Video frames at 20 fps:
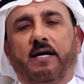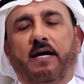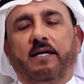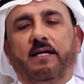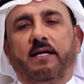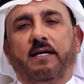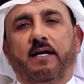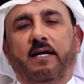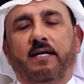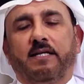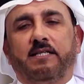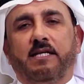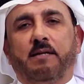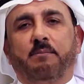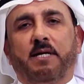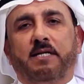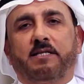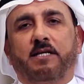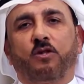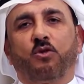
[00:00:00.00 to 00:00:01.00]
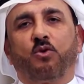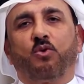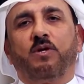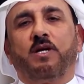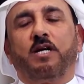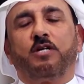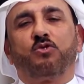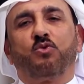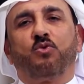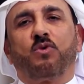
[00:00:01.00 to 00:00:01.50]
كأننا عندما تنظر
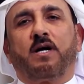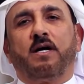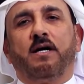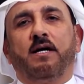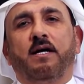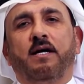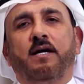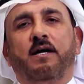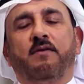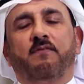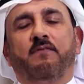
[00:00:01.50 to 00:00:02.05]
إلى صورة